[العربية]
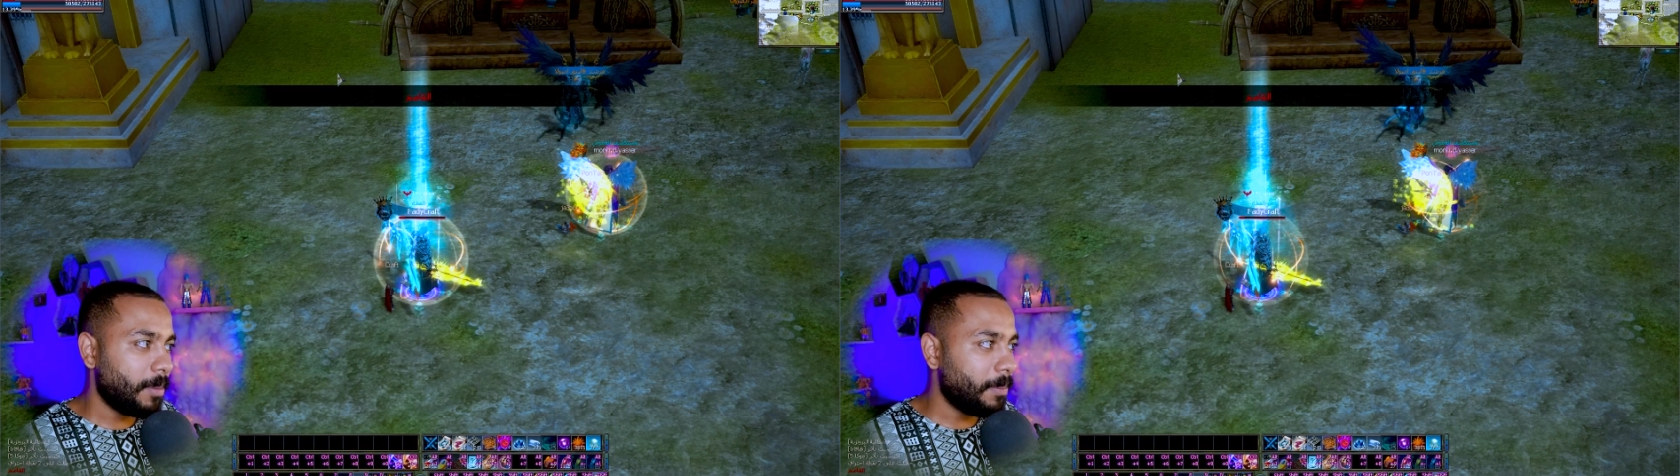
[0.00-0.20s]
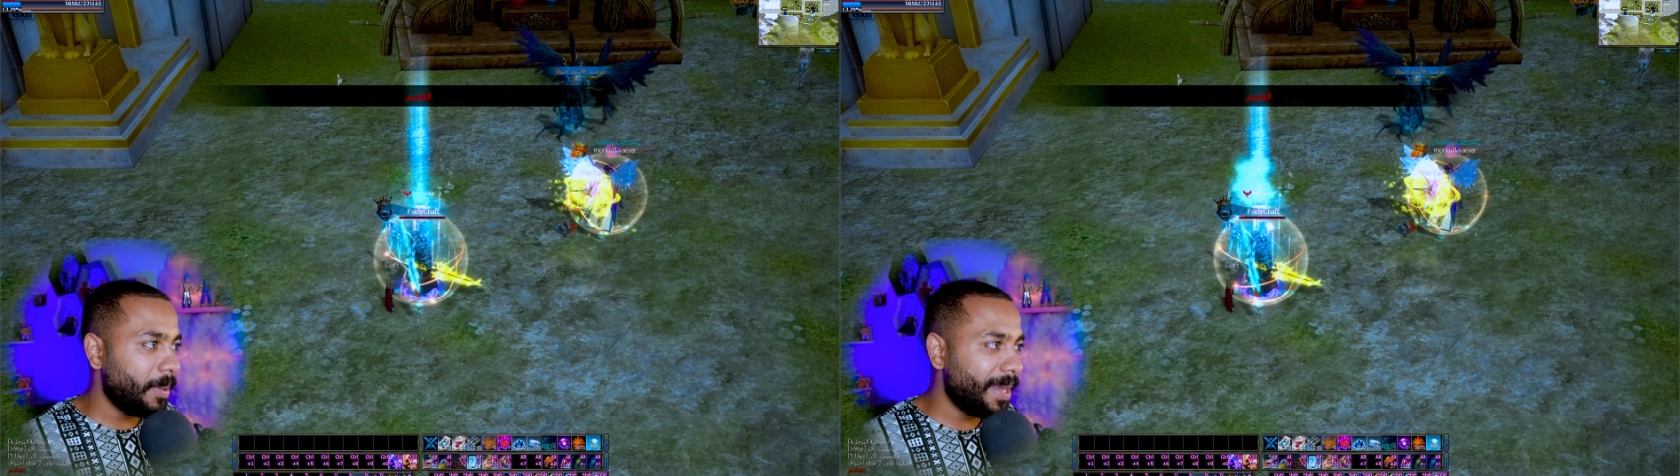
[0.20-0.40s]

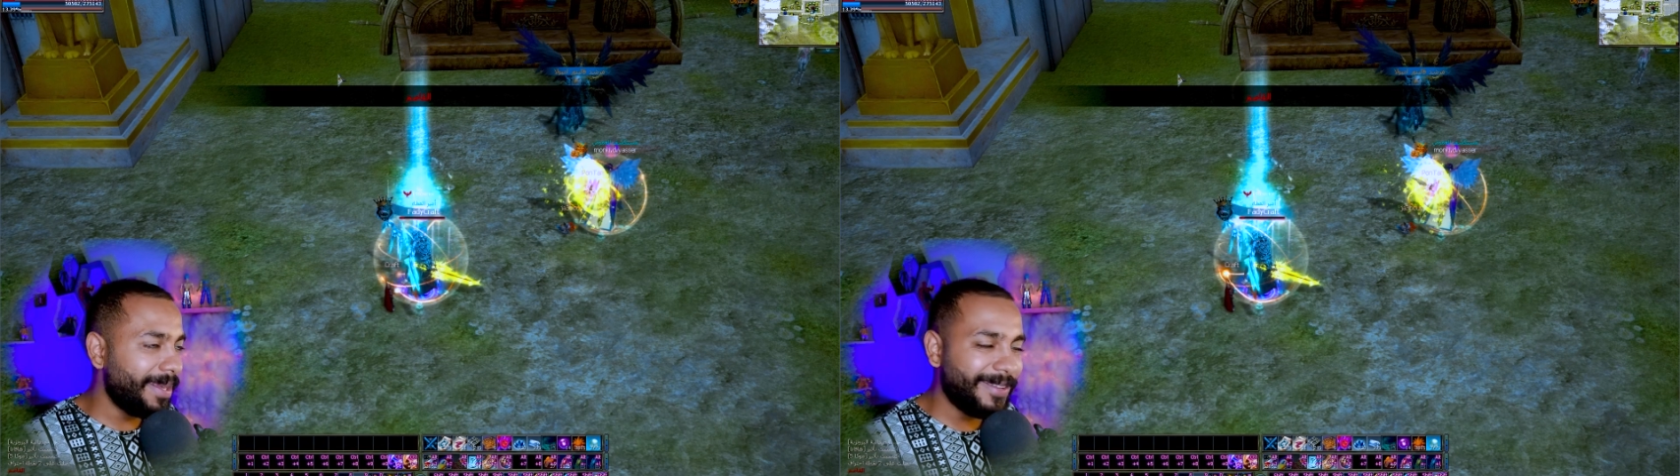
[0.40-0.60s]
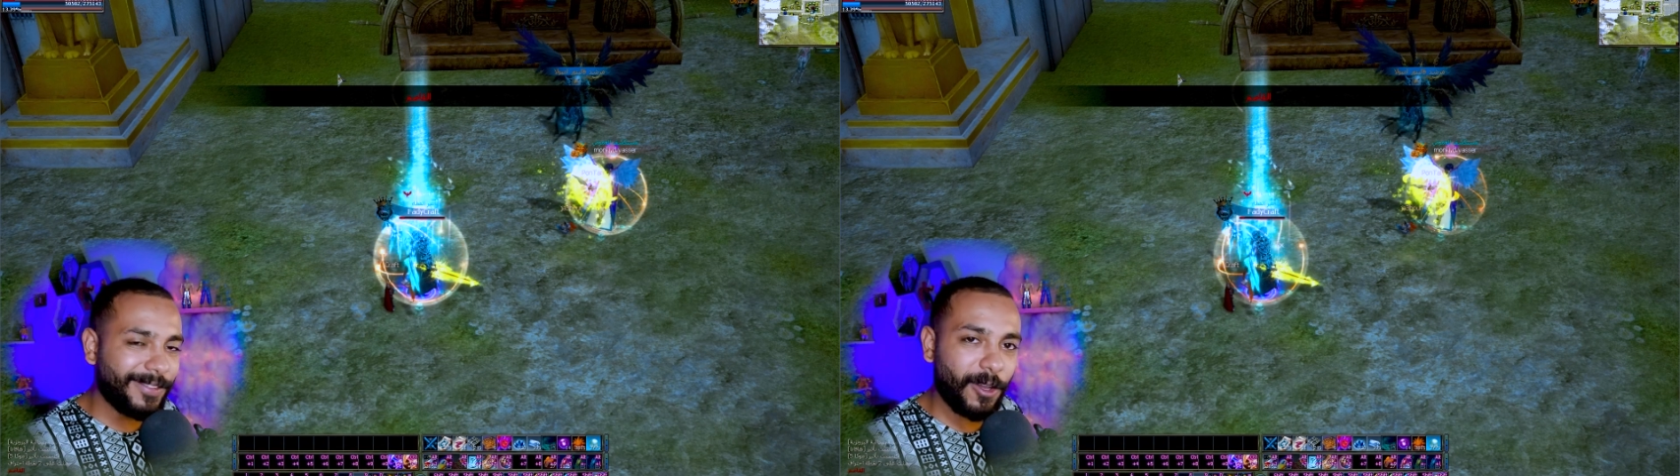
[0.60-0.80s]

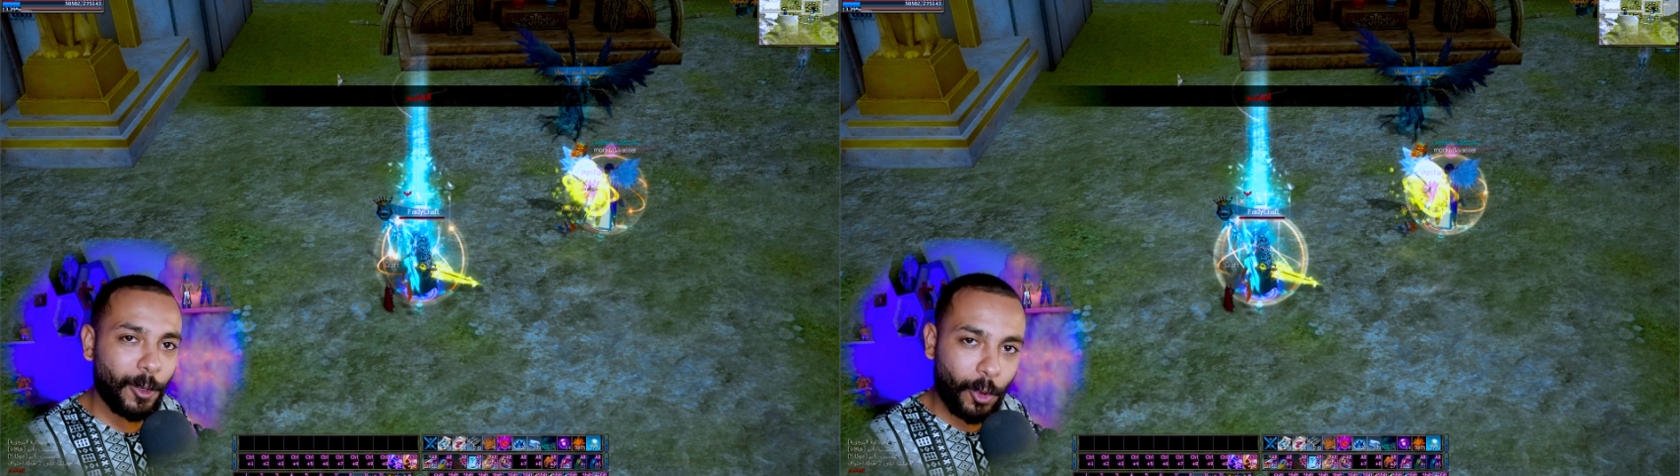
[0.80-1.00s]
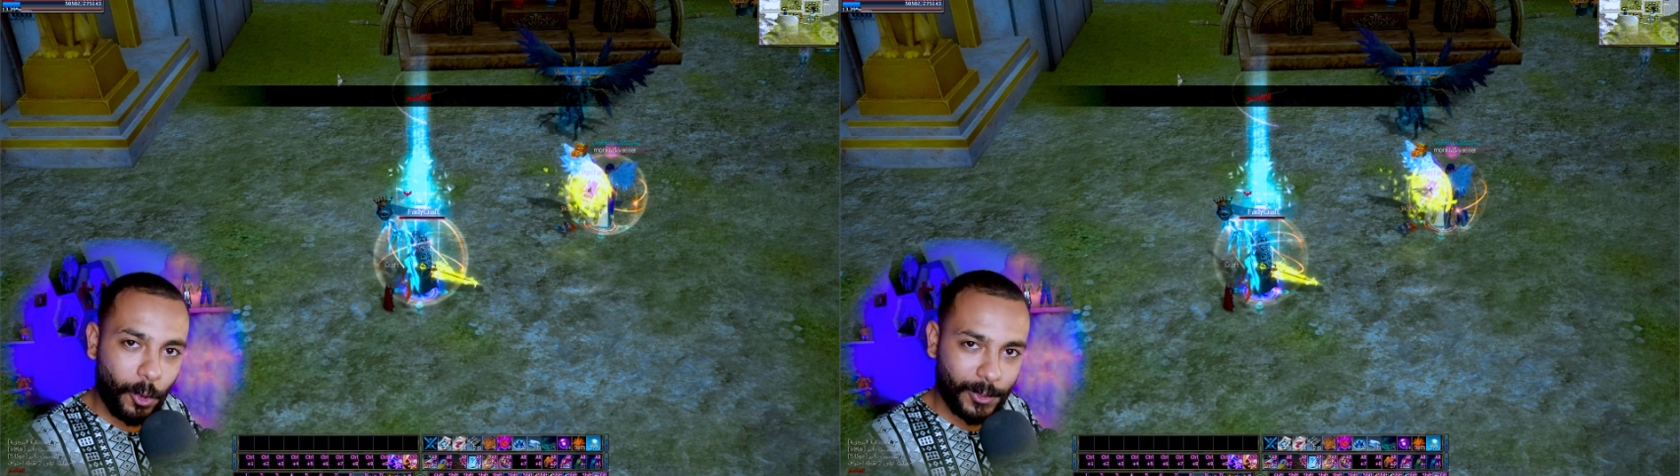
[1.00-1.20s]
بقيت
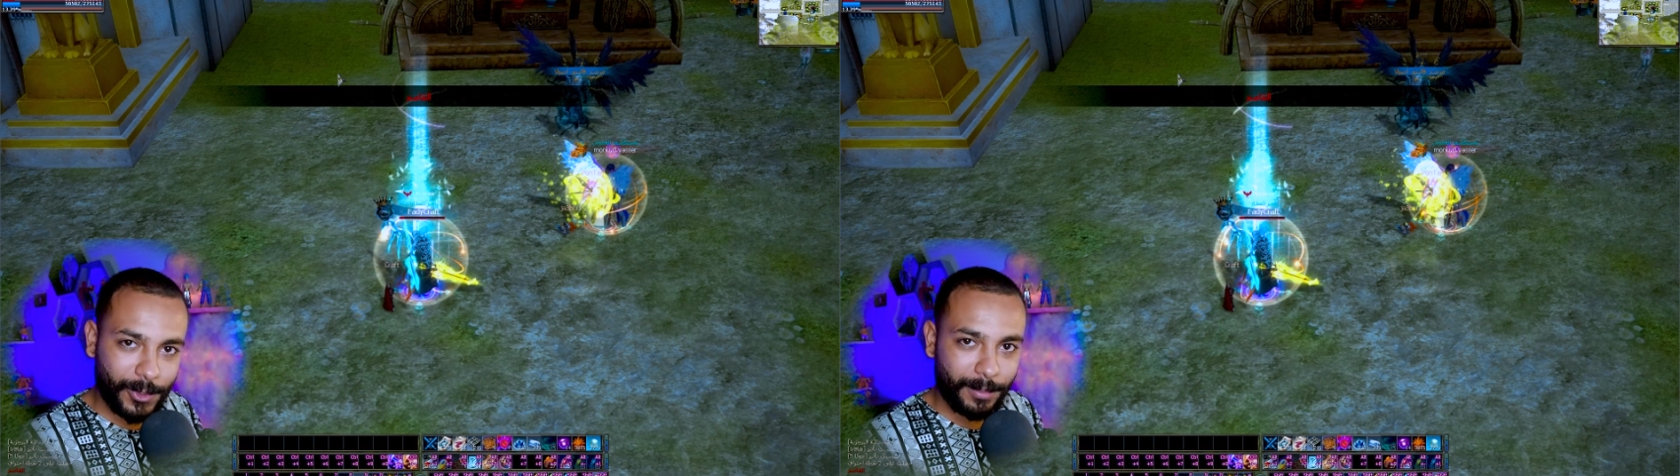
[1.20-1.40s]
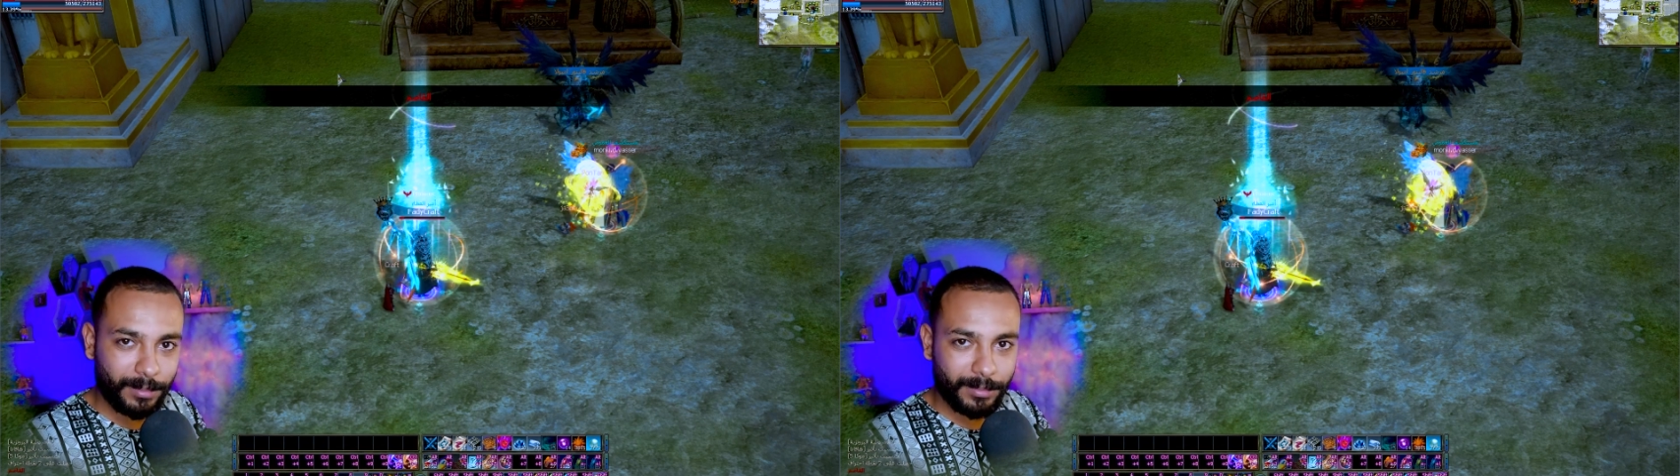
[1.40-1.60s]

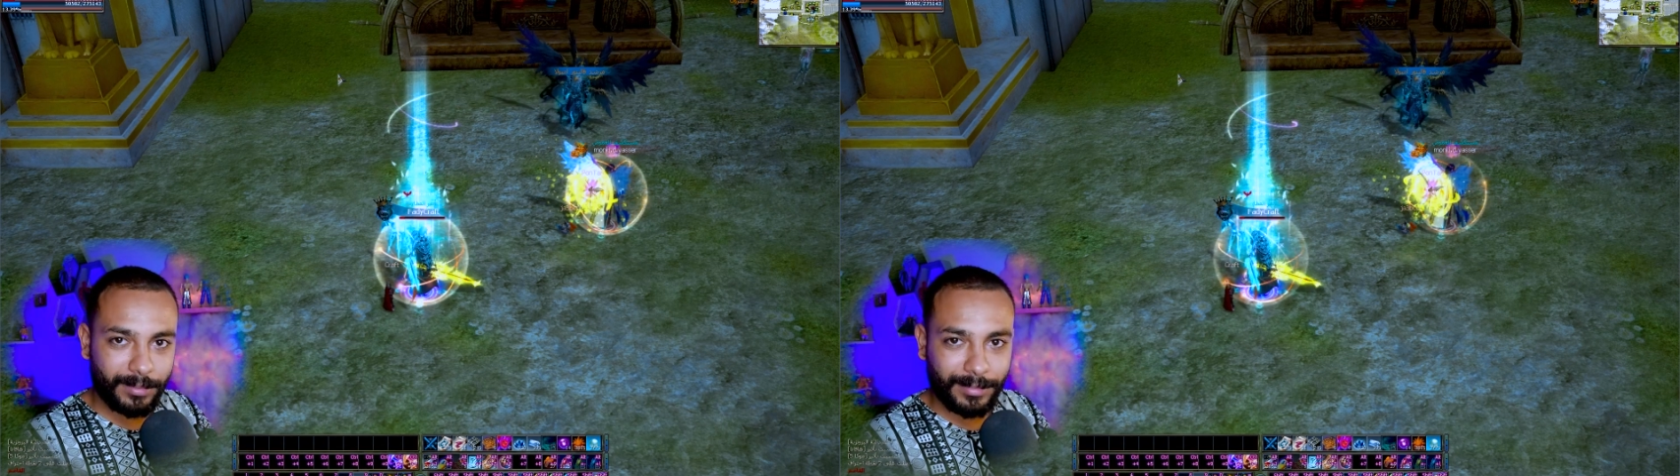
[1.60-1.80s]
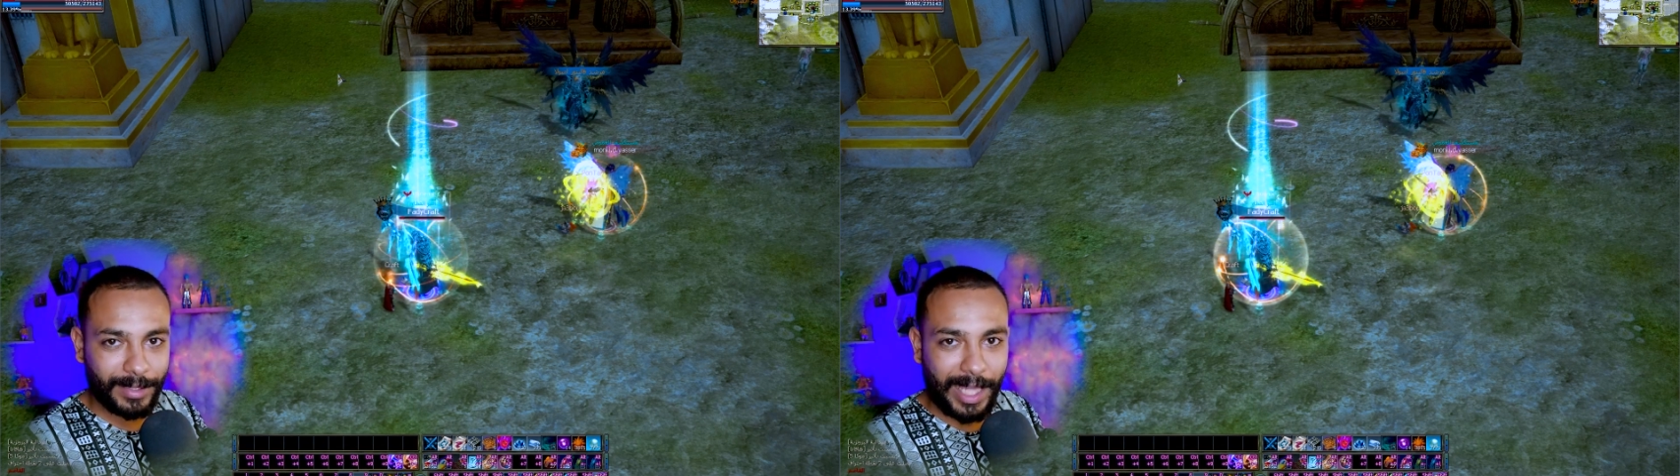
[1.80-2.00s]
القاسم
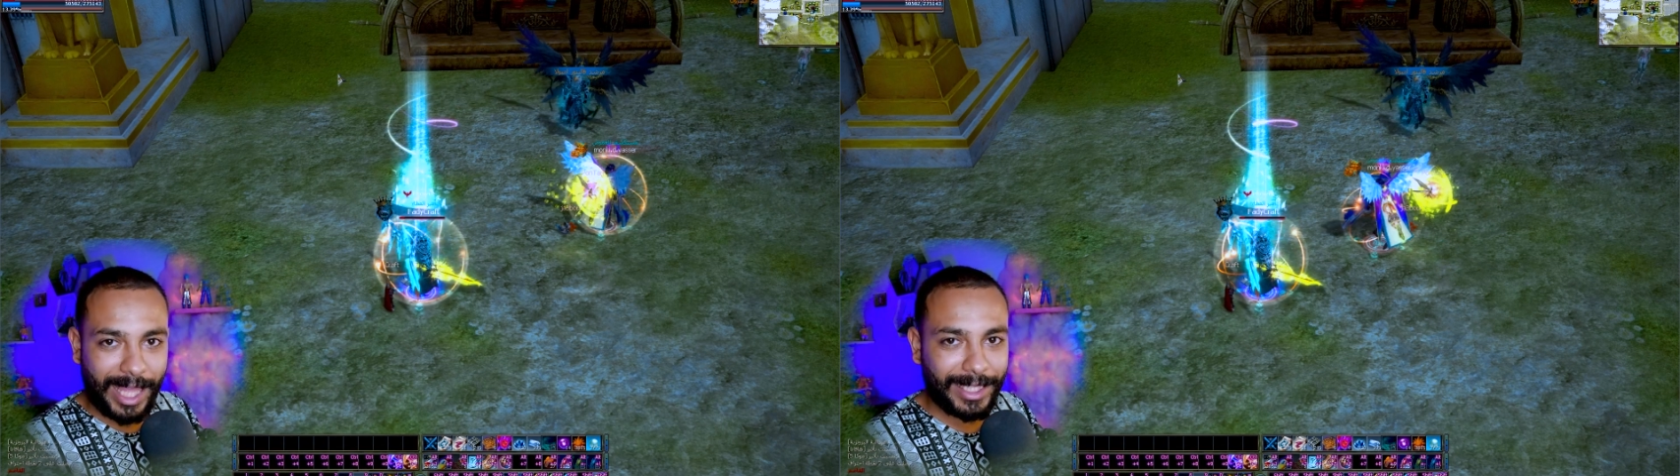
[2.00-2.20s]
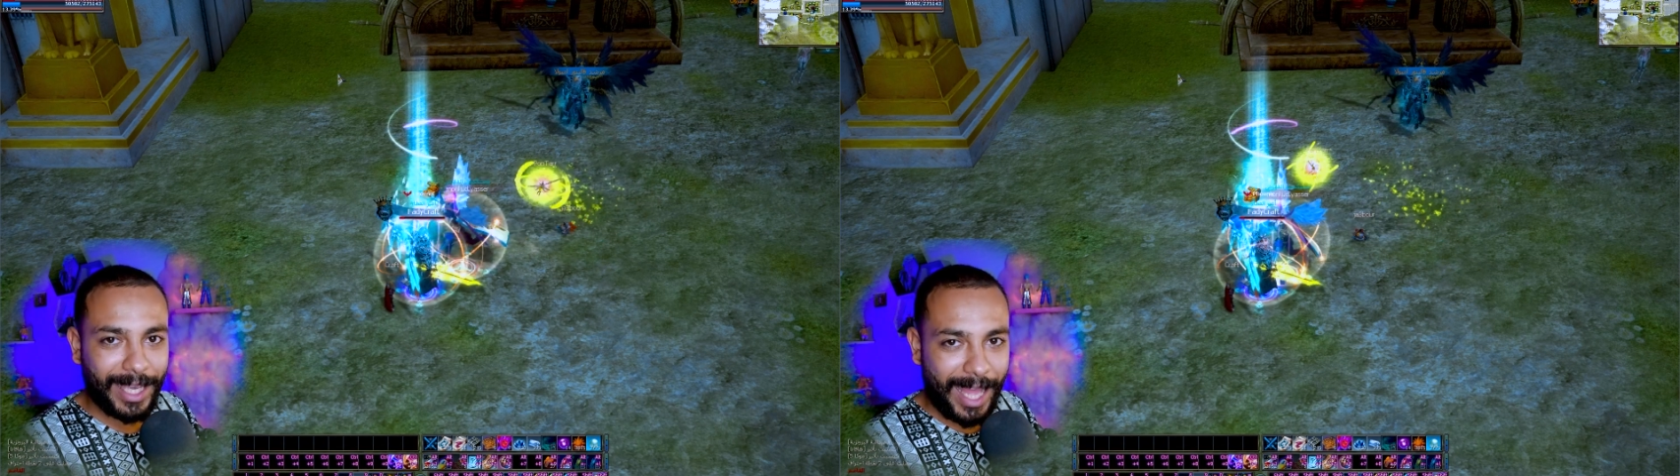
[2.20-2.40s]

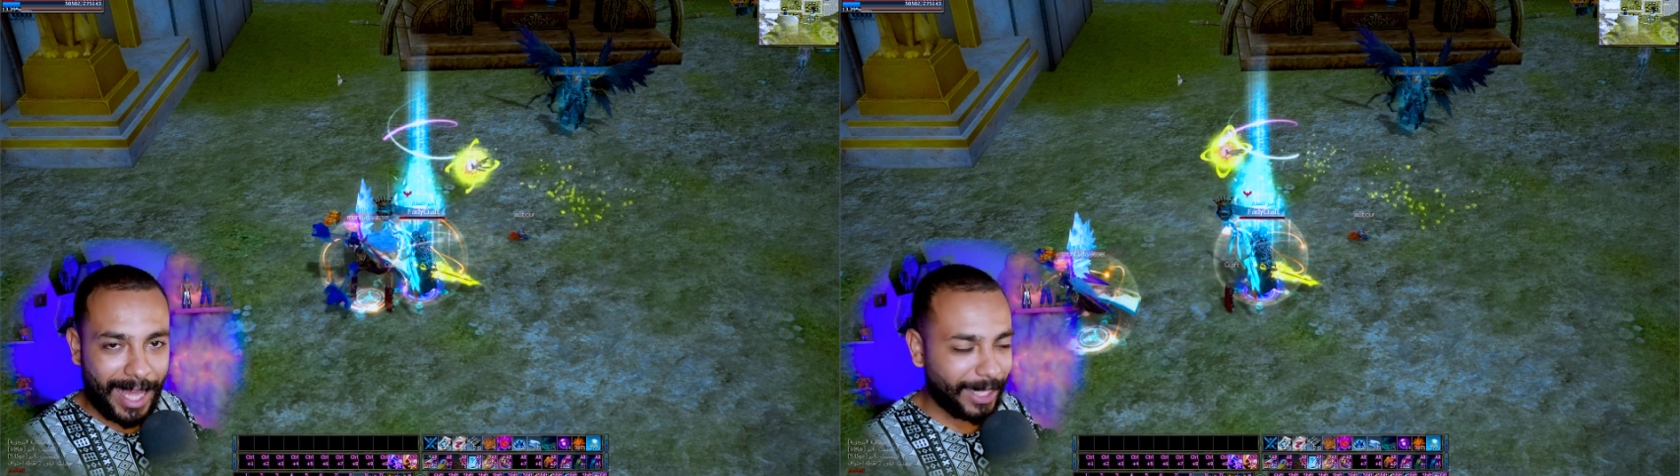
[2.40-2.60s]
يعني